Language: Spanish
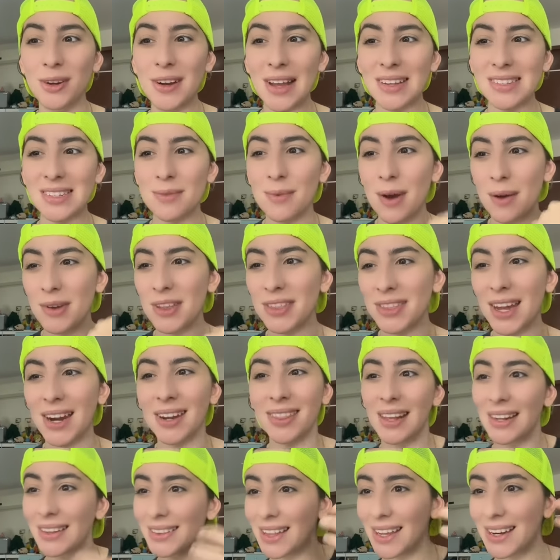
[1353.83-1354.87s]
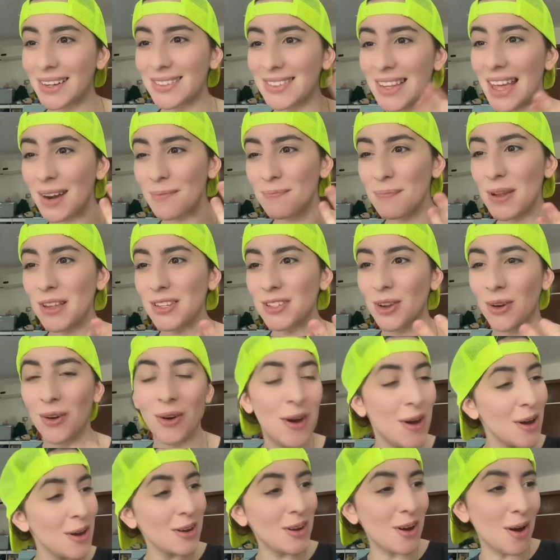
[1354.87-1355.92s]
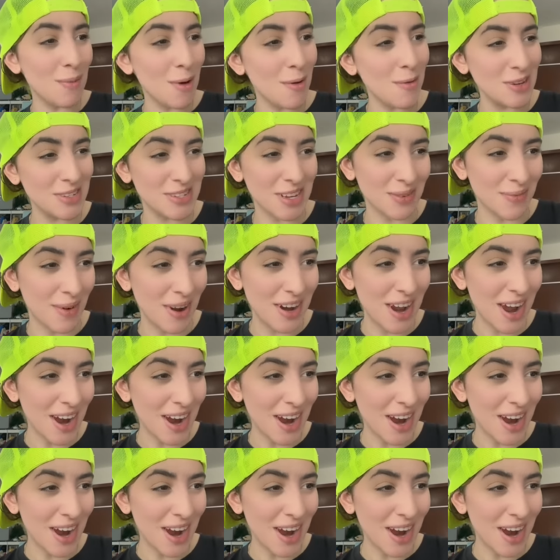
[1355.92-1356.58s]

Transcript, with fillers: se va a aventar del tercer piso. ¿Cómo ves, hermana?